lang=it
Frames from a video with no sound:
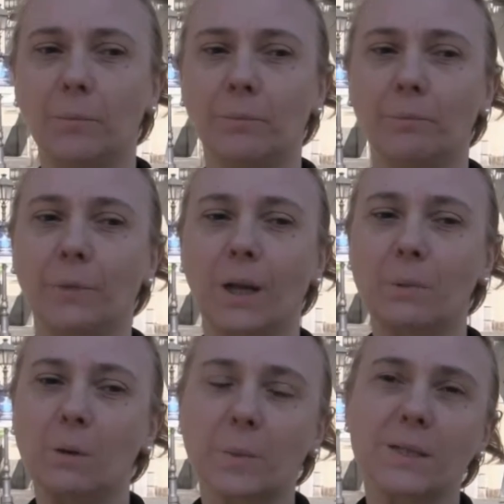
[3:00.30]
mm,
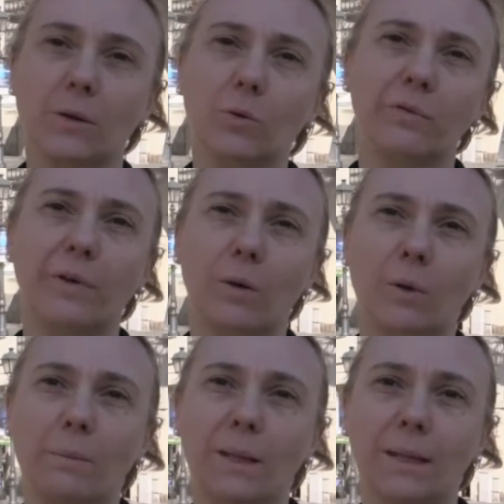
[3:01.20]
abbiamo pensato di fare
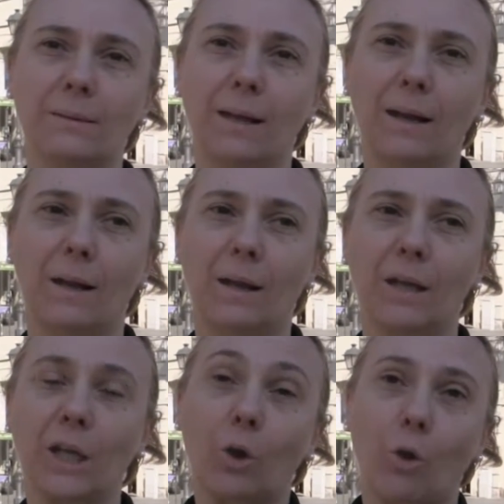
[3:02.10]
una maglietta
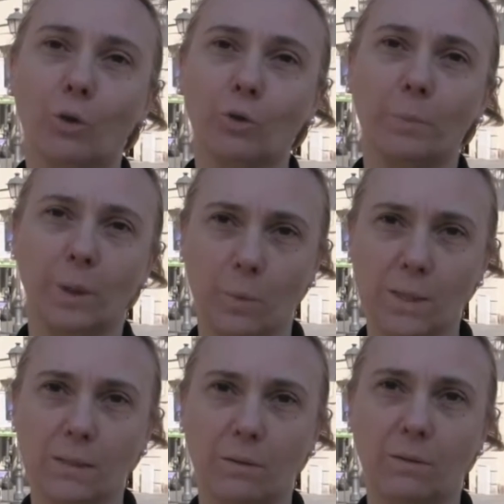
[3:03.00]
ricordo per
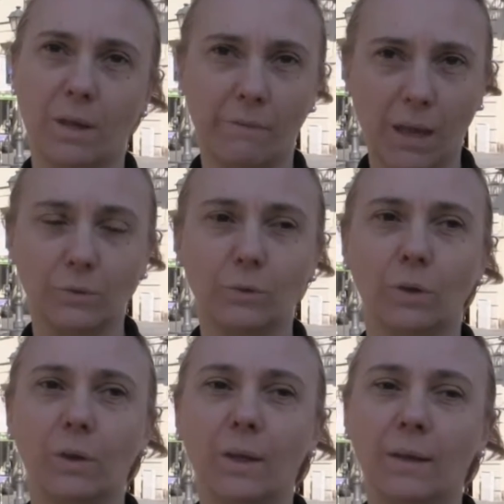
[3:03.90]
questo
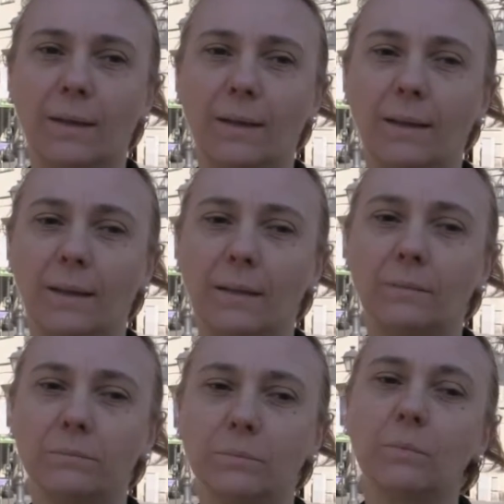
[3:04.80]
evento.
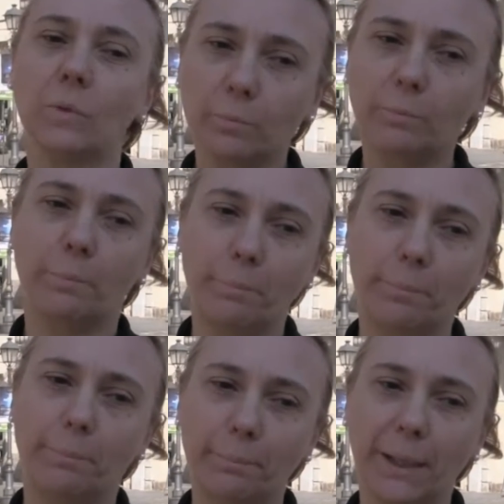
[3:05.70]
E
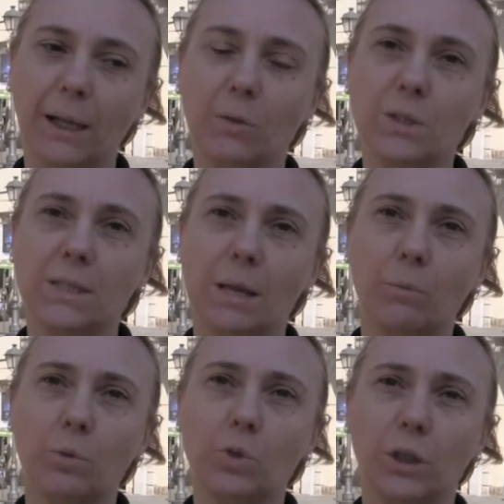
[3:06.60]
perché così
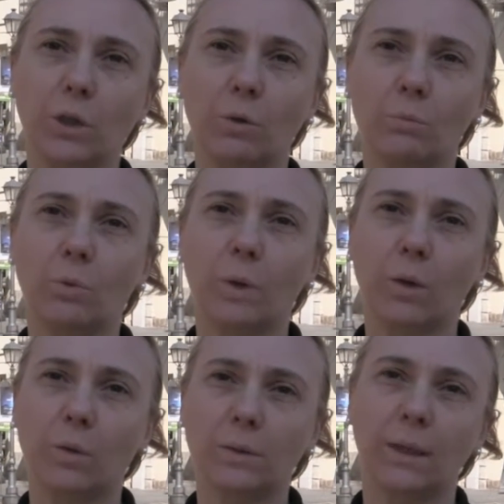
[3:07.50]
siamo riusciti comunque
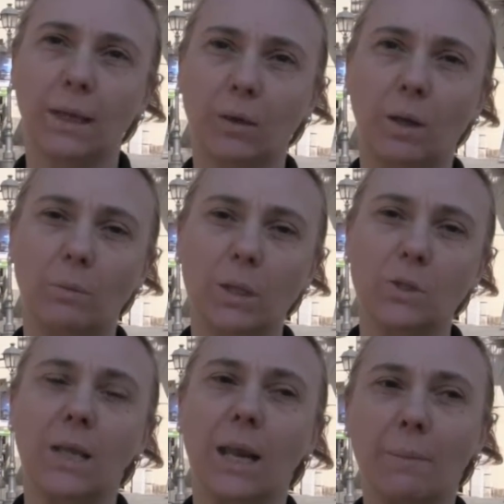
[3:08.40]
con la
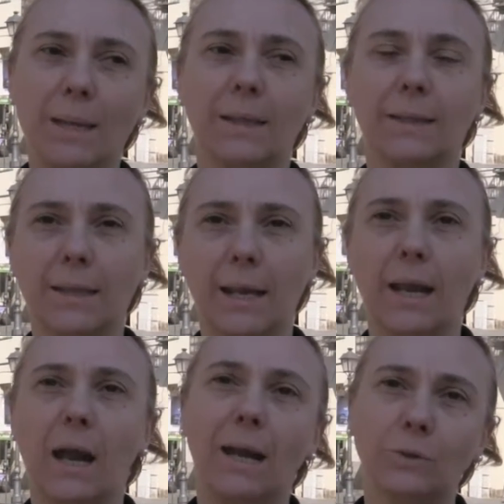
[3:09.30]
collaborazione della maglietta a
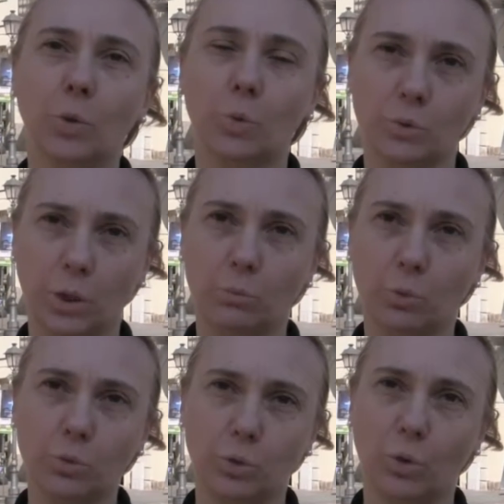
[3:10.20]
dare altro
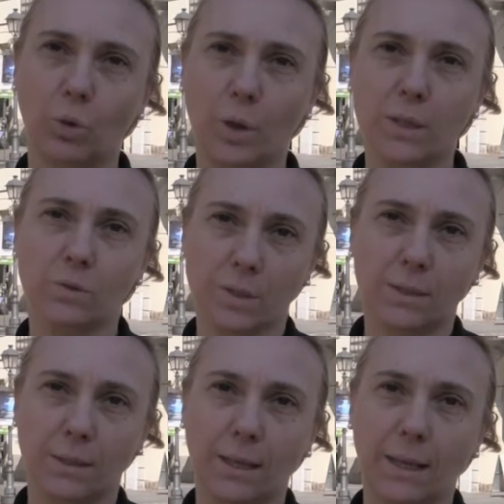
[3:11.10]
contributo e
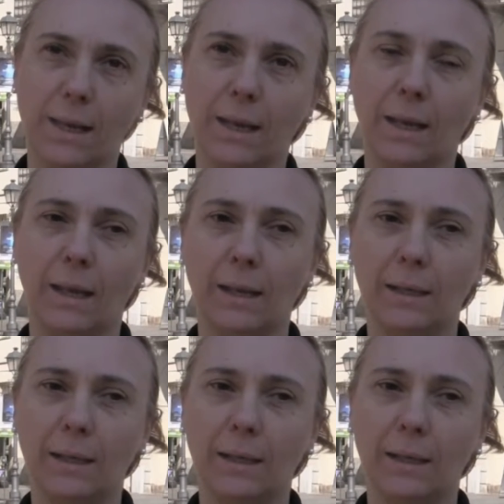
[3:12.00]
sostenere